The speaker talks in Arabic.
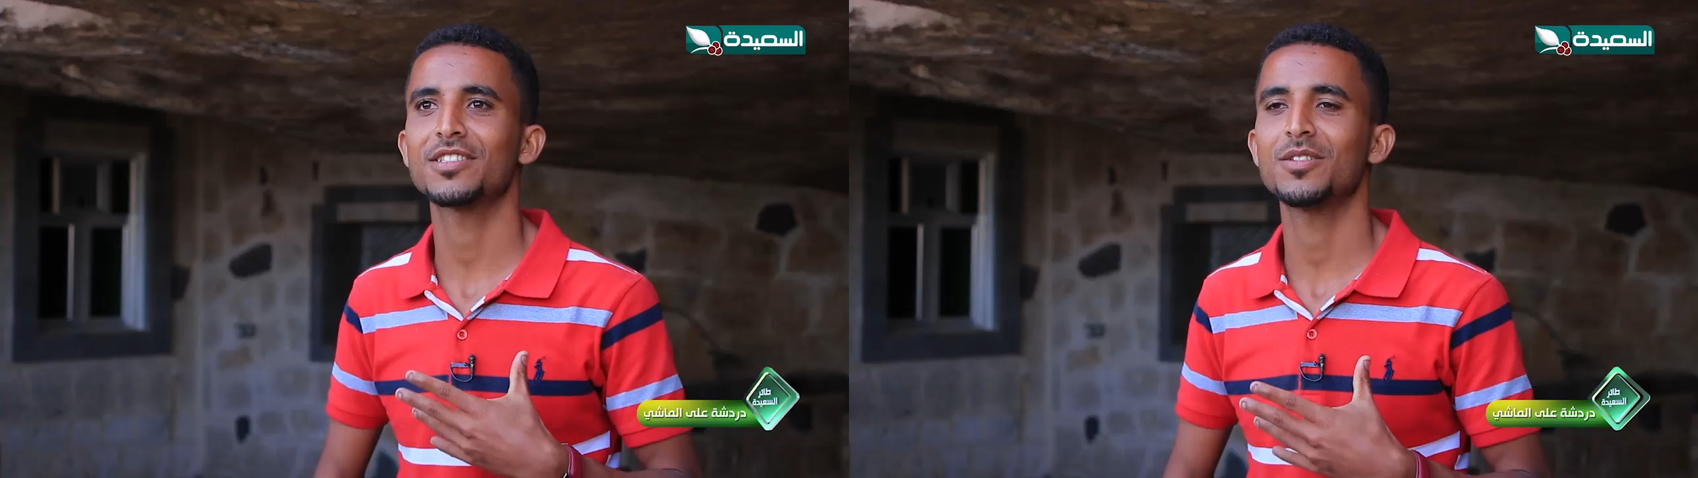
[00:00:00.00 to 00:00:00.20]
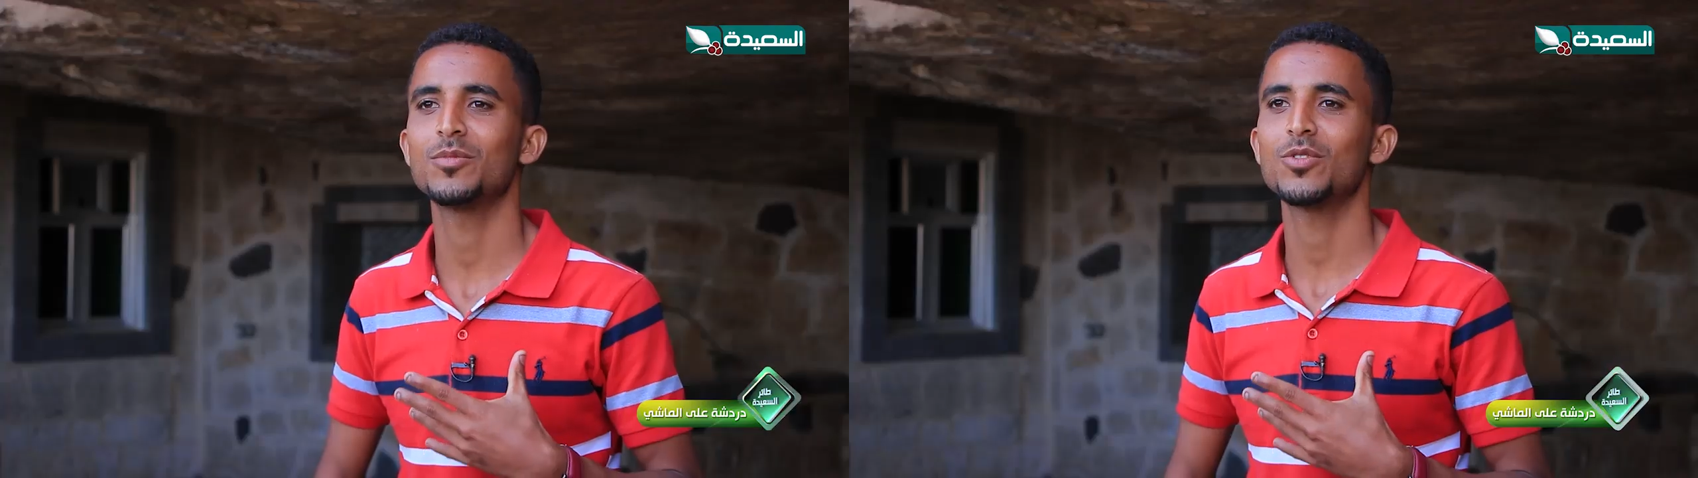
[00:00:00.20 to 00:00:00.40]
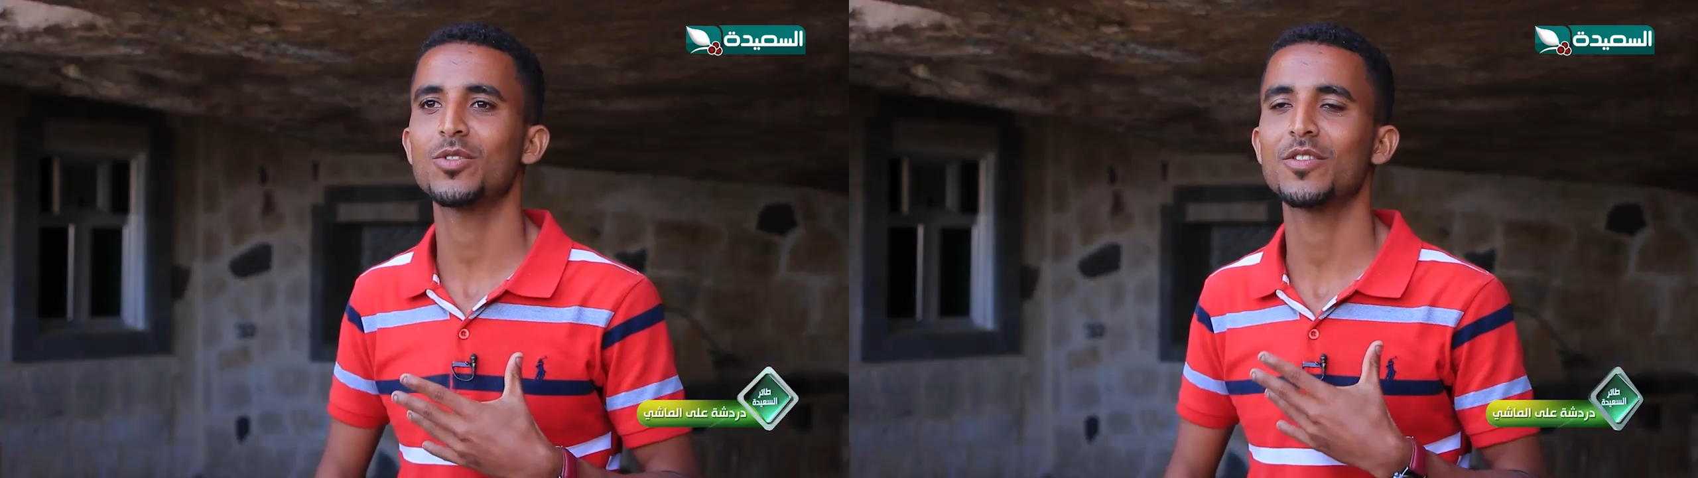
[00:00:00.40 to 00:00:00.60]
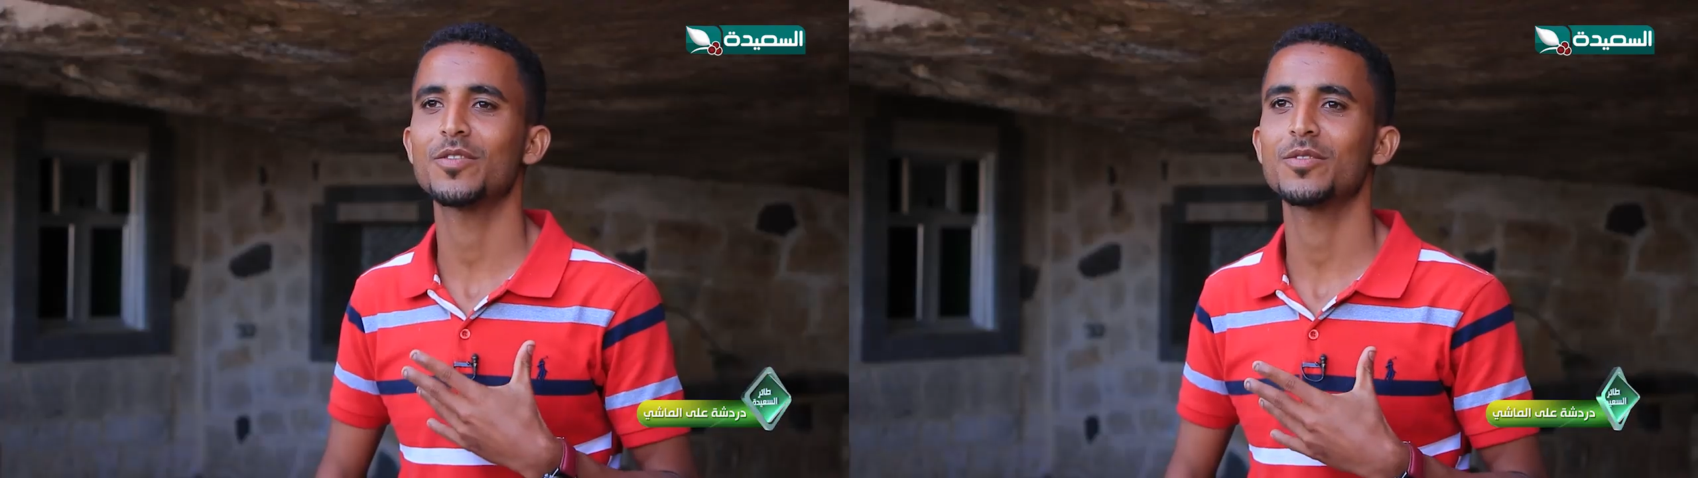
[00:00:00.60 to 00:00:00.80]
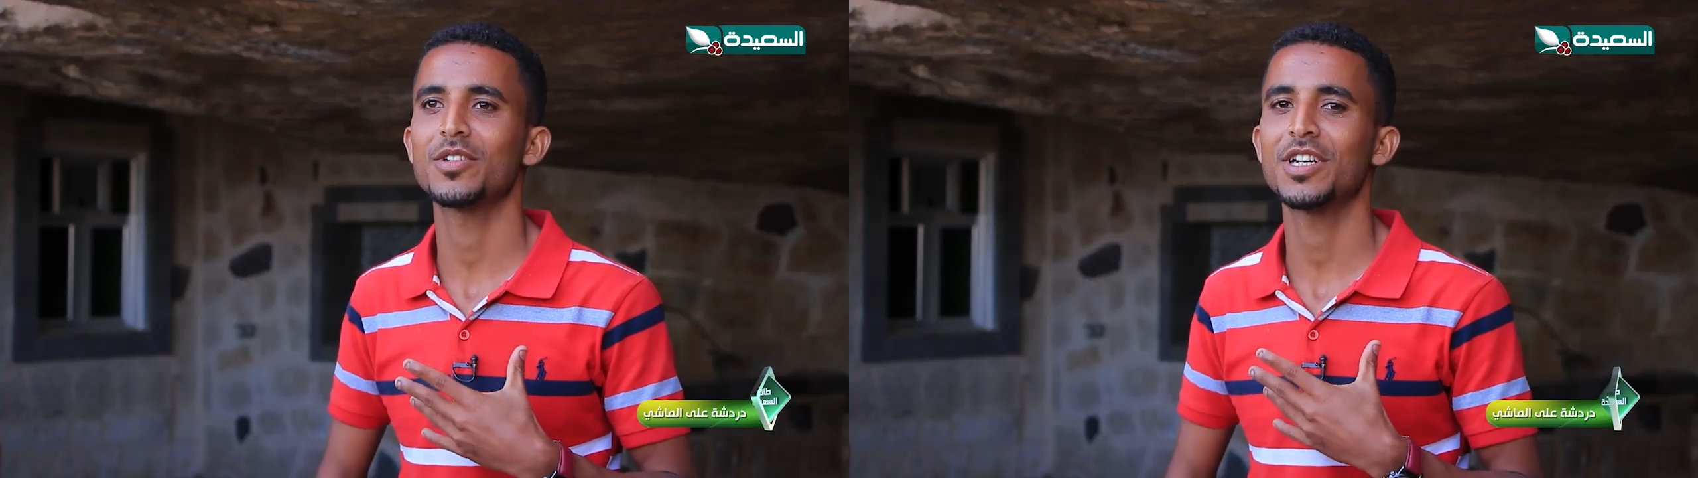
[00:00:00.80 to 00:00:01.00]
حصل
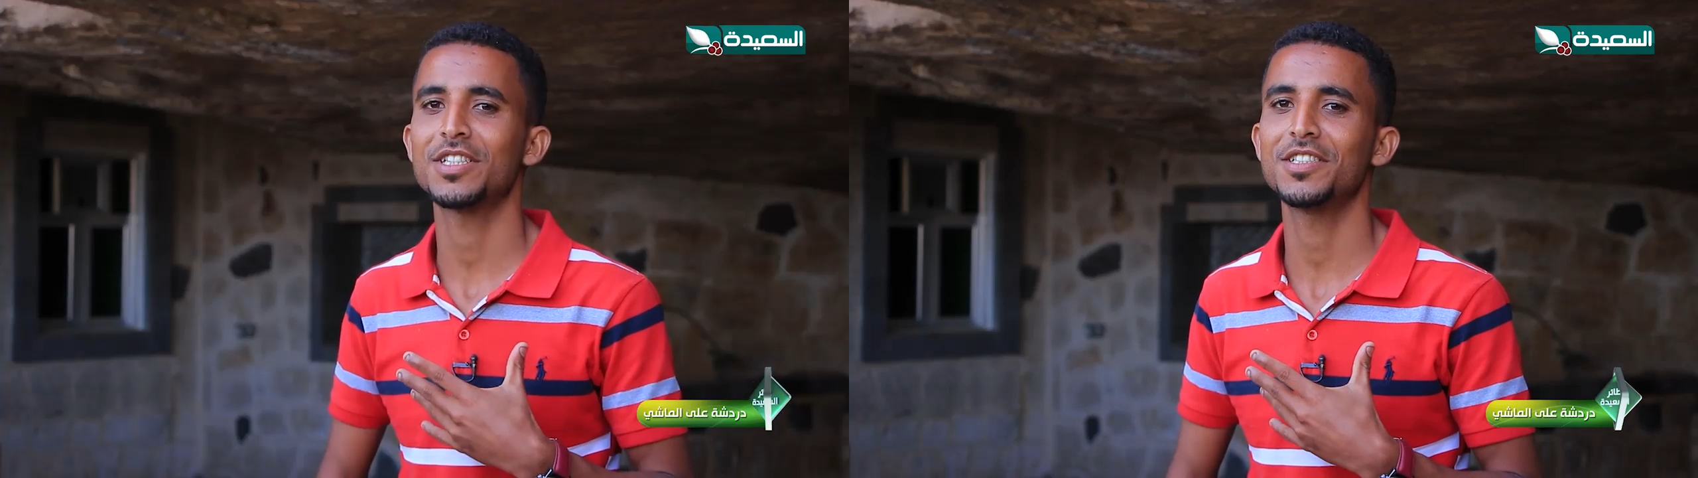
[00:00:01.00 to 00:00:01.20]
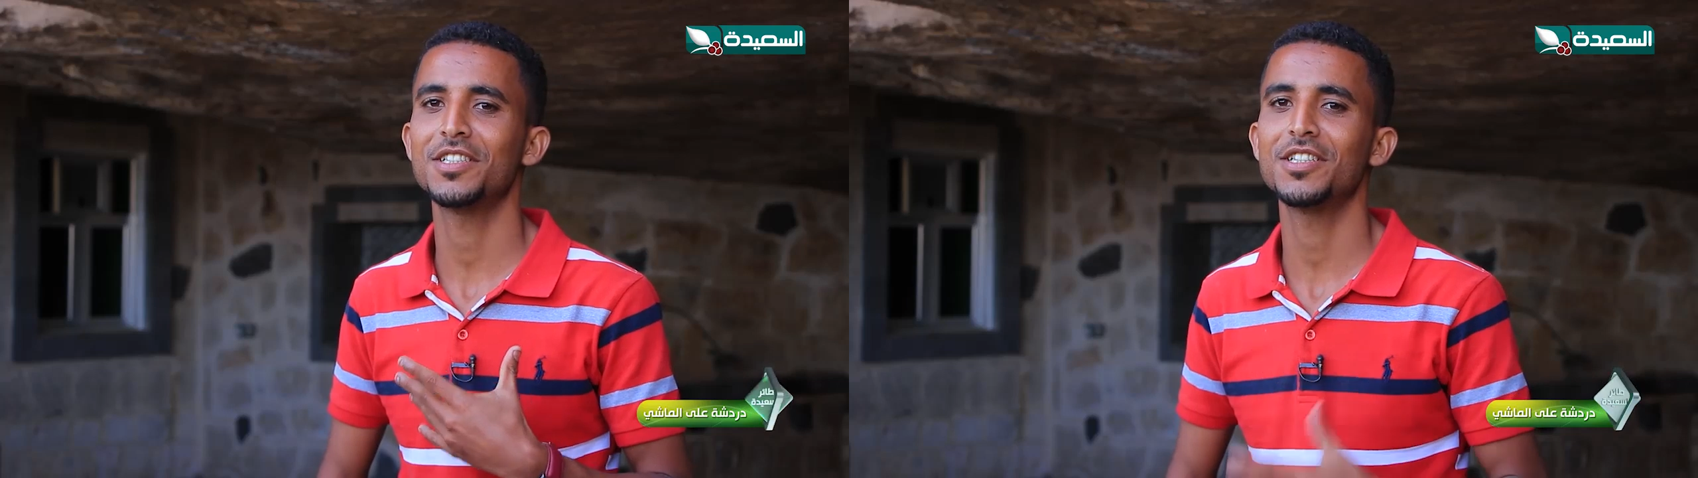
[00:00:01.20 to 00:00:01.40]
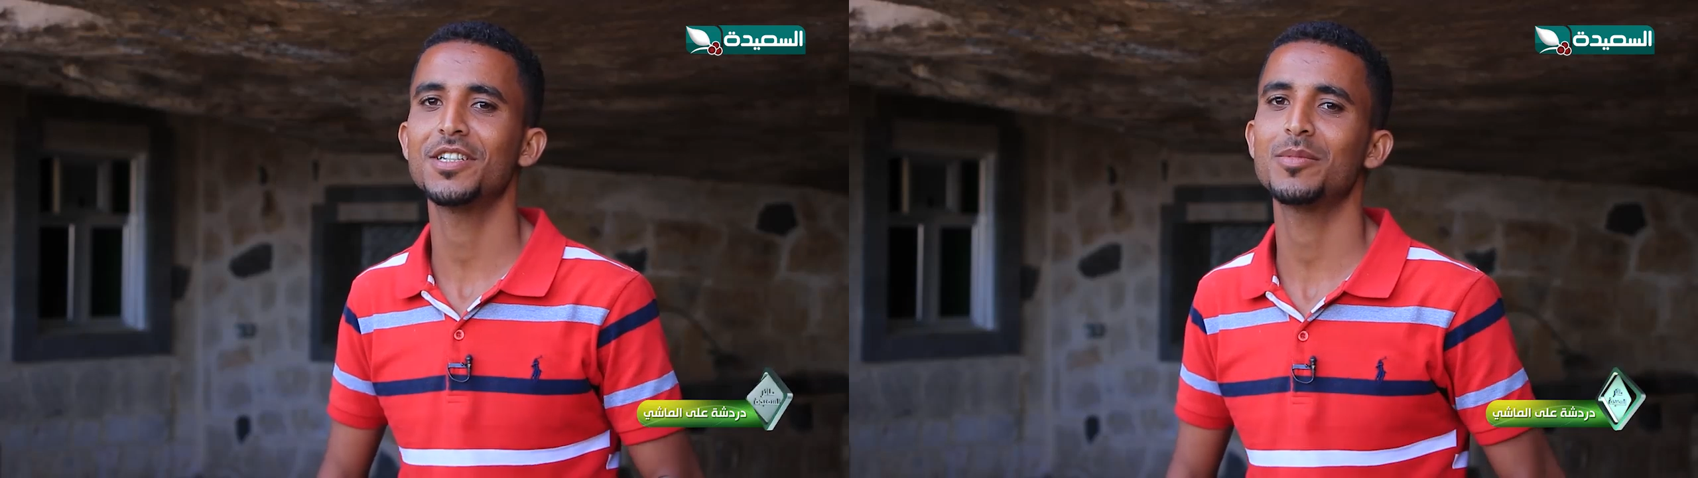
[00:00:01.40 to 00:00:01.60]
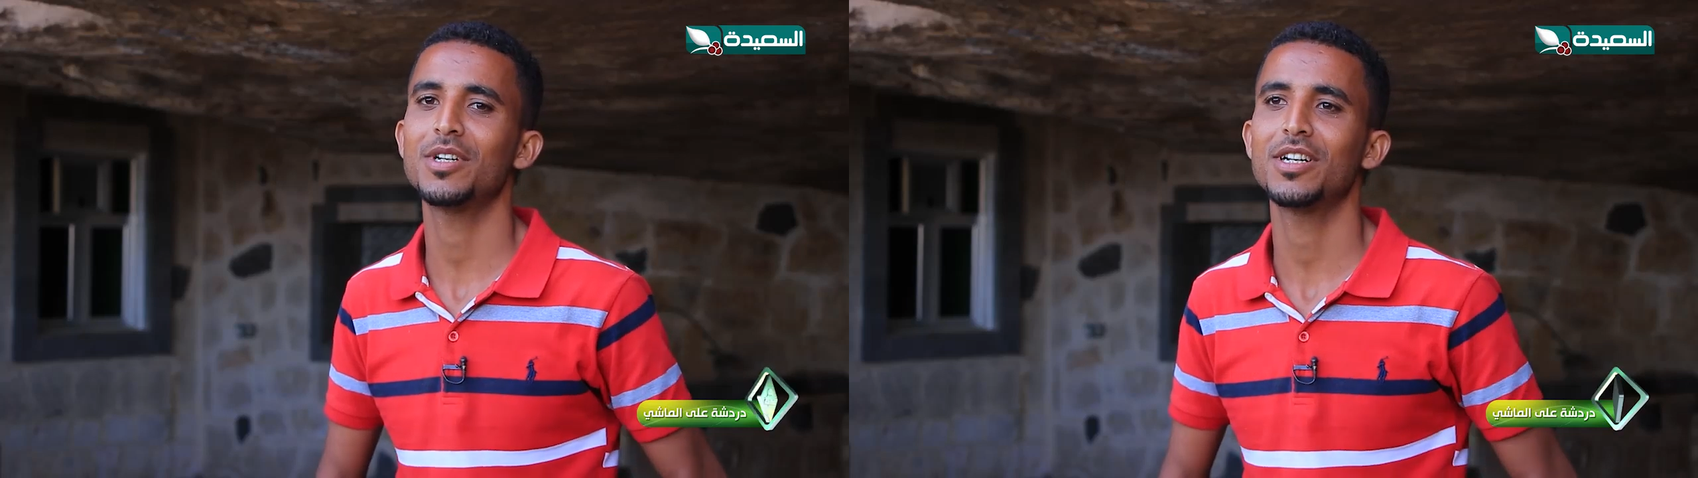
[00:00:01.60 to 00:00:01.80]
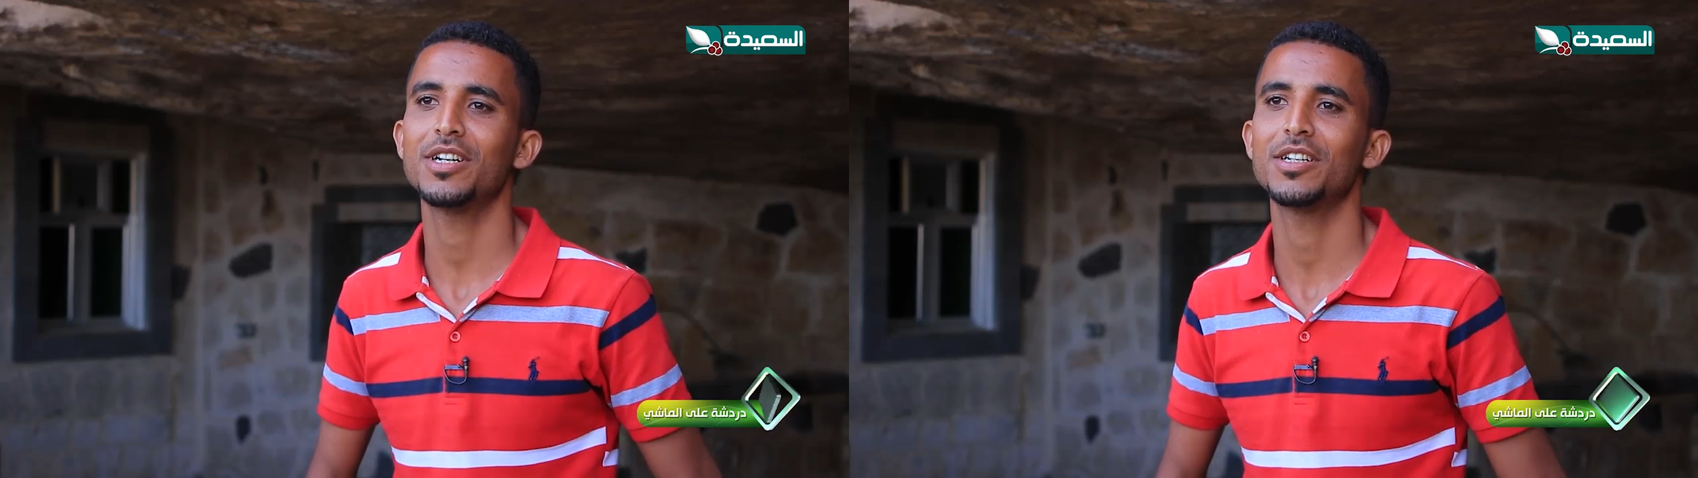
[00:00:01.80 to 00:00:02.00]
موقف حزين لي
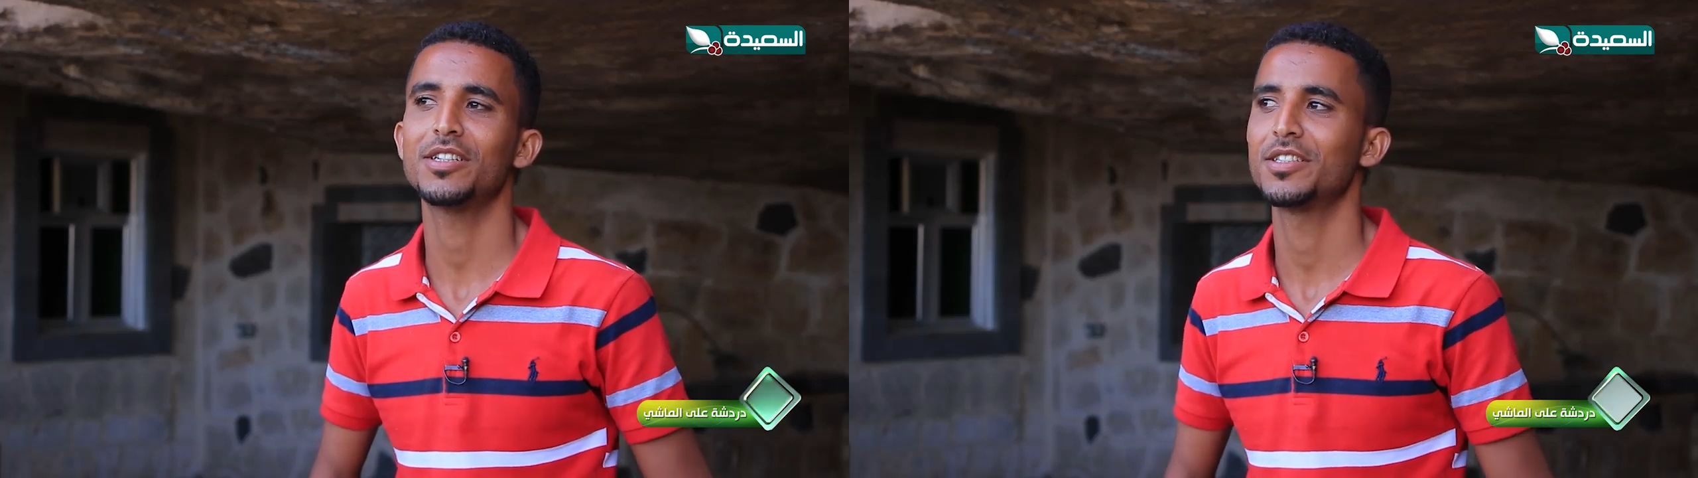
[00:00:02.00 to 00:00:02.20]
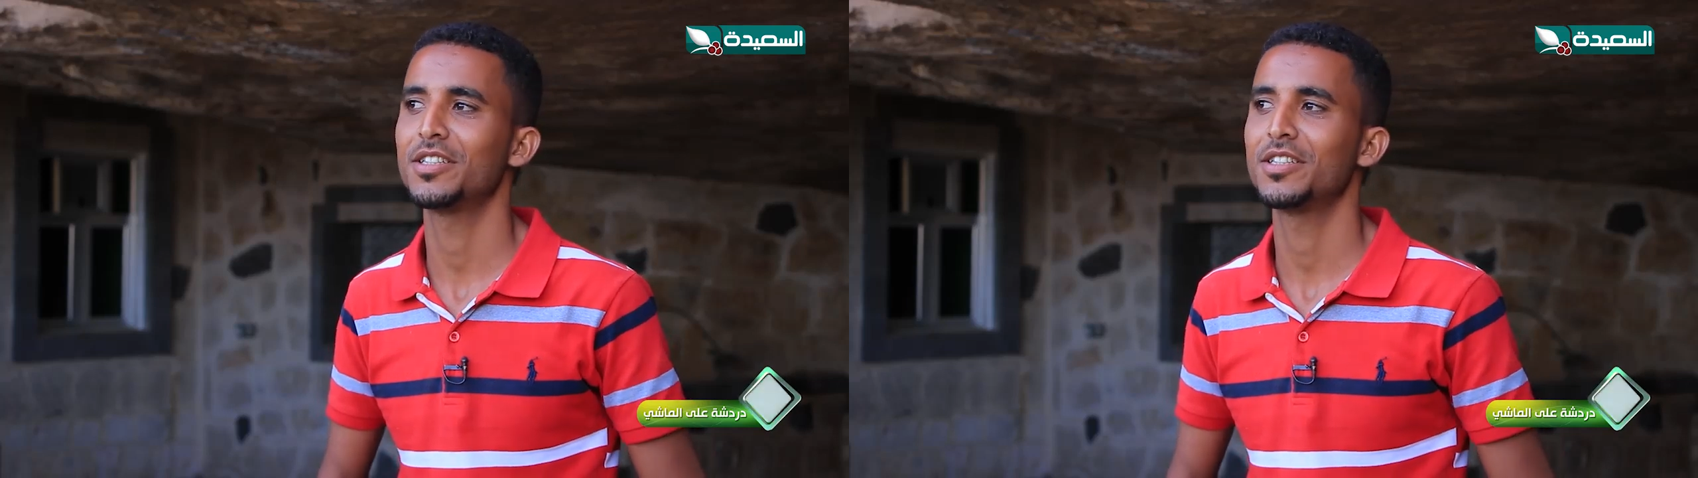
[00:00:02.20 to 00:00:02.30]
مع ايوه